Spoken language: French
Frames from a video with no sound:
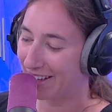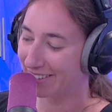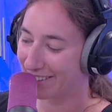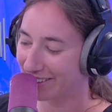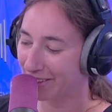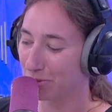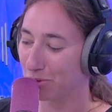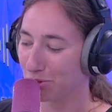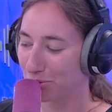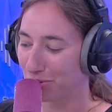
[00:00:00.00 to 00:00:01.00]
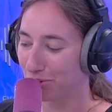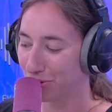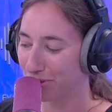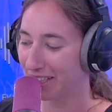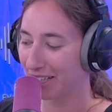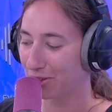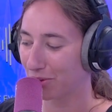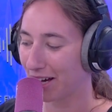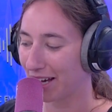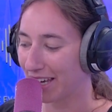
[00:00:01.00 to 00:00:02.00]
des institutions, du
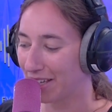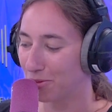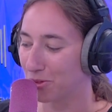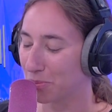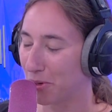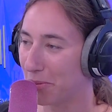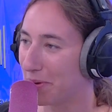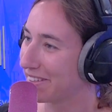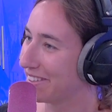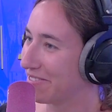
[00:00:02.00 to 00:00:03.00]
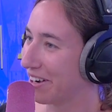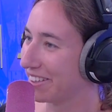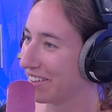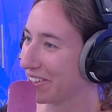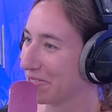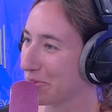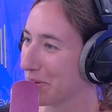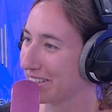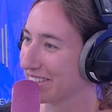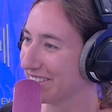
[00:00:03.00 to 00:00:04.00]
territoire et du sport. Merci d'avoir été avec nous ce
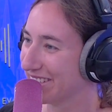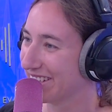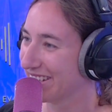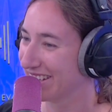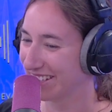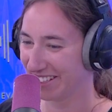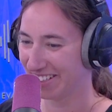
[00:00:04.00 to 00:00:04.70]
matin. Merci beaucoup pour